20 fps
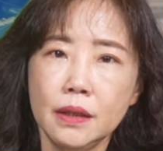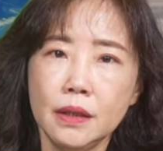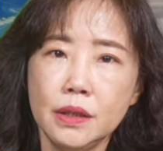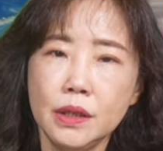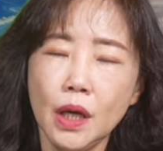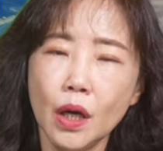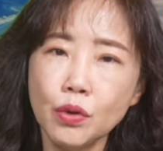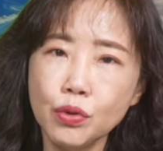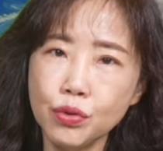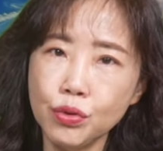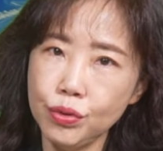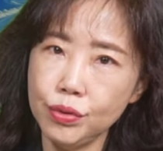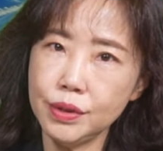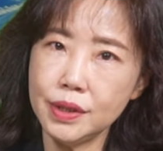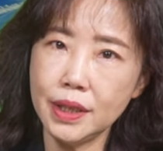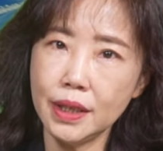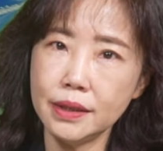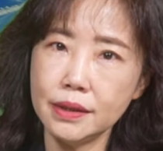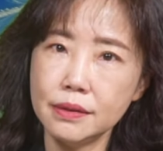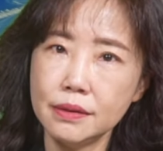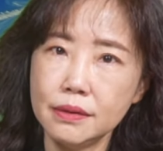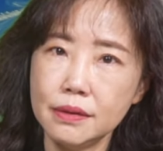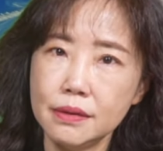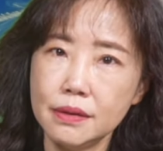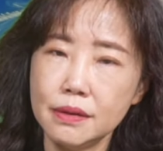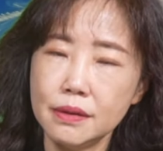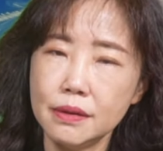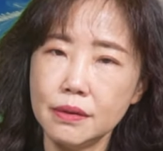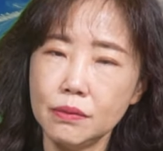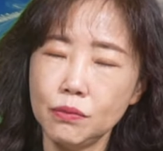萧旭成
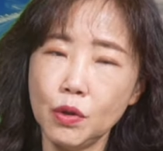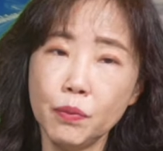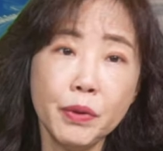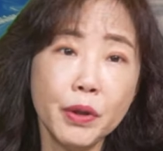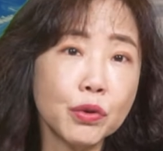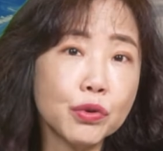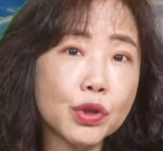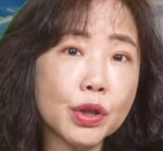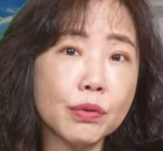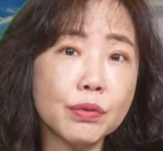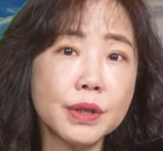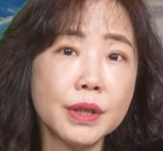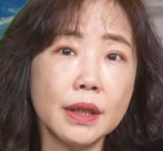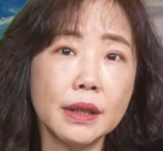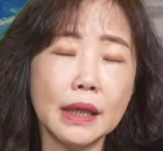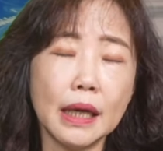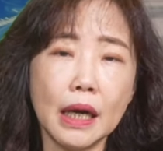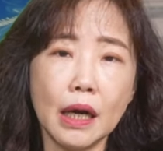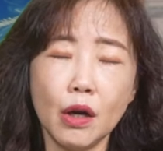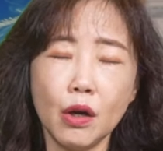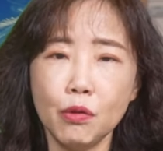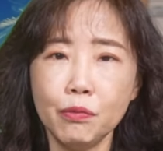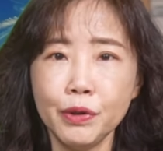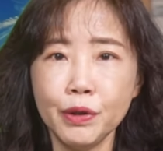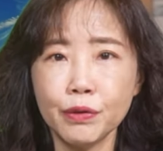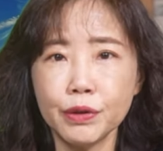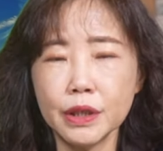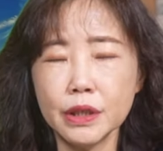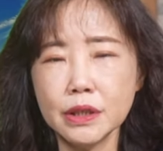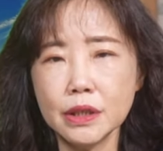我没有求证了哈，我
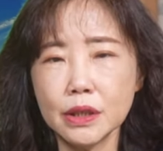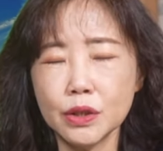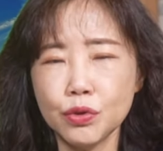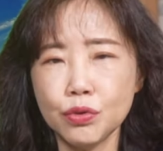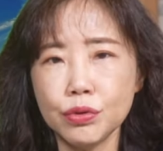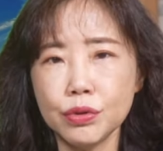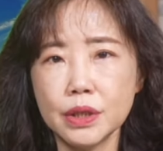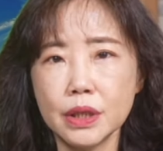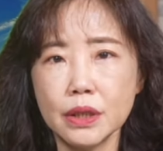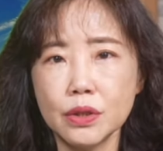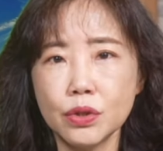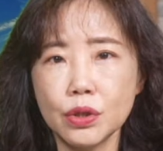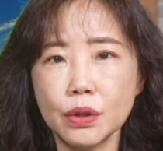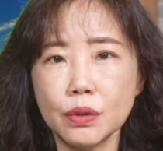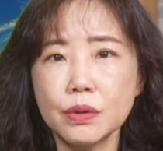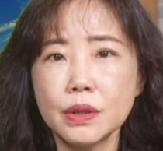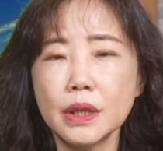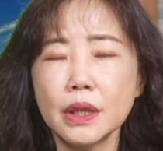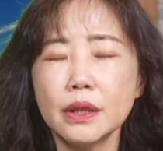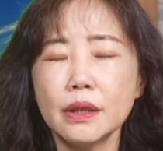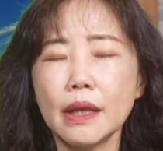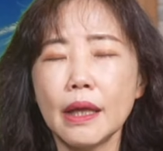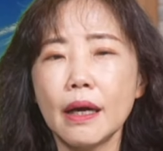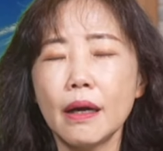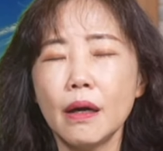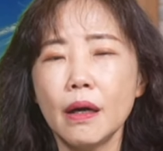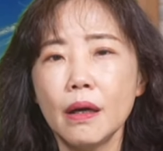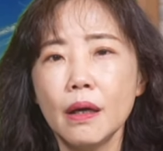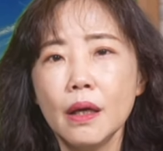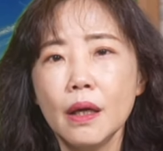没有跟这个旭成求证了
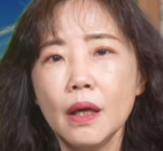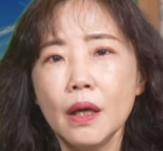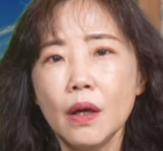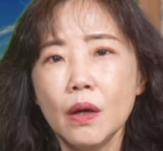啊。